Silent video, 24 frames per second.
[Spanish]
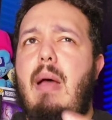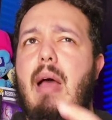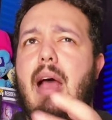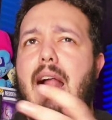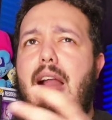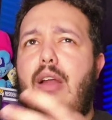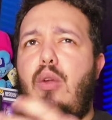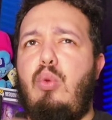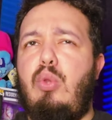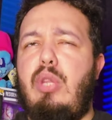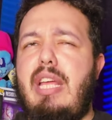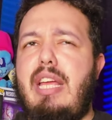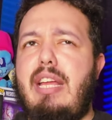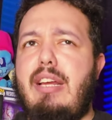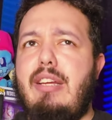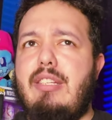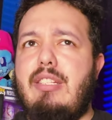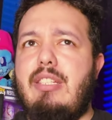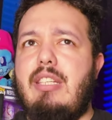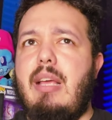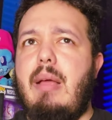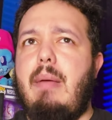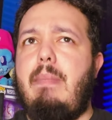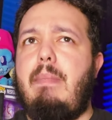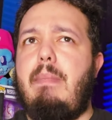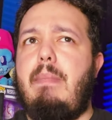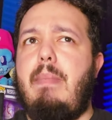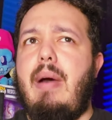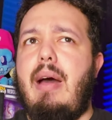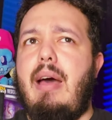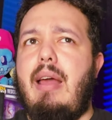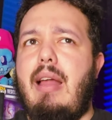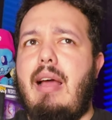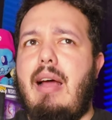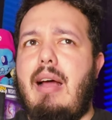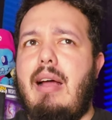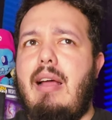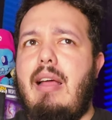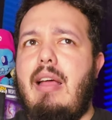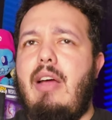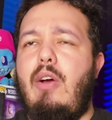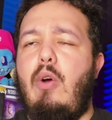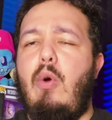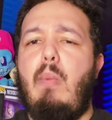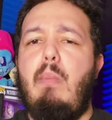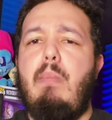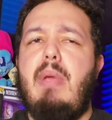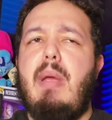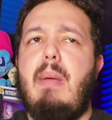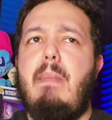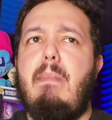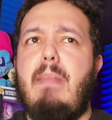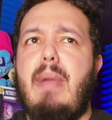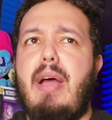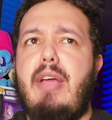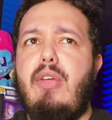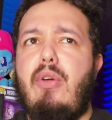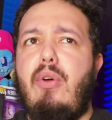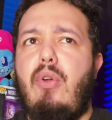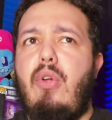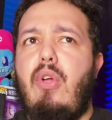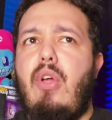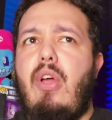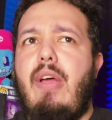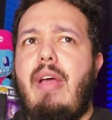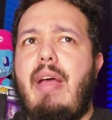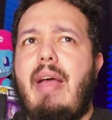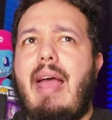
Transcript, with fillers: al unirse para un bien mayor,